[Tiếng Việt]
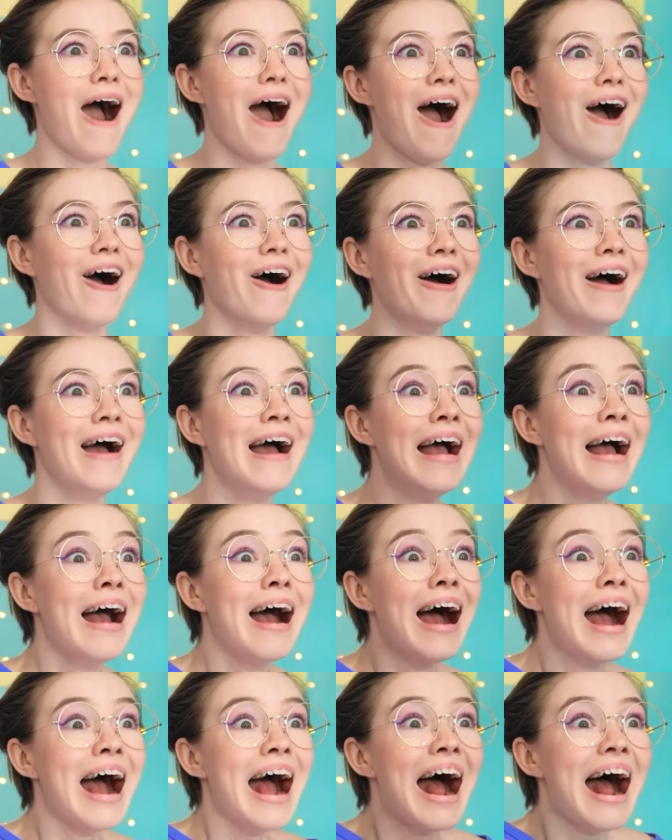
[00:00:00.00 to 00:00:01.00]
À,
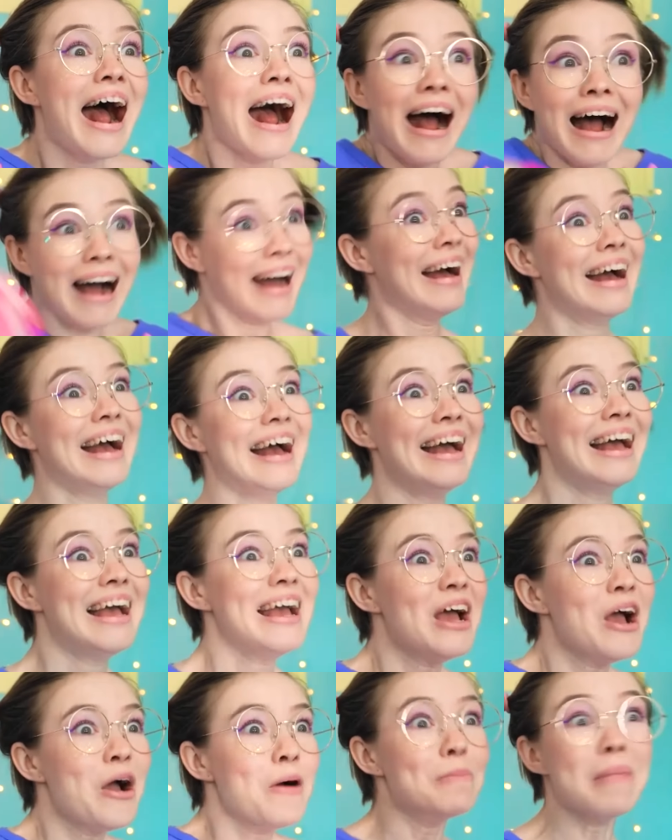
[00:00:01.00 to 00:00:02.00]
mình thích cái đó,
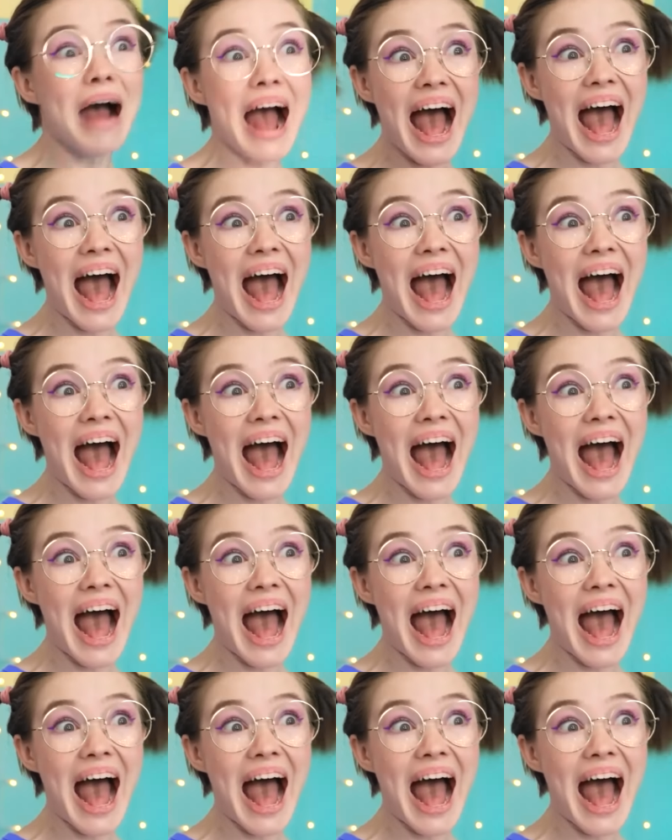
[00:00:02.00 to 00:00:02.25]
mình muốn mua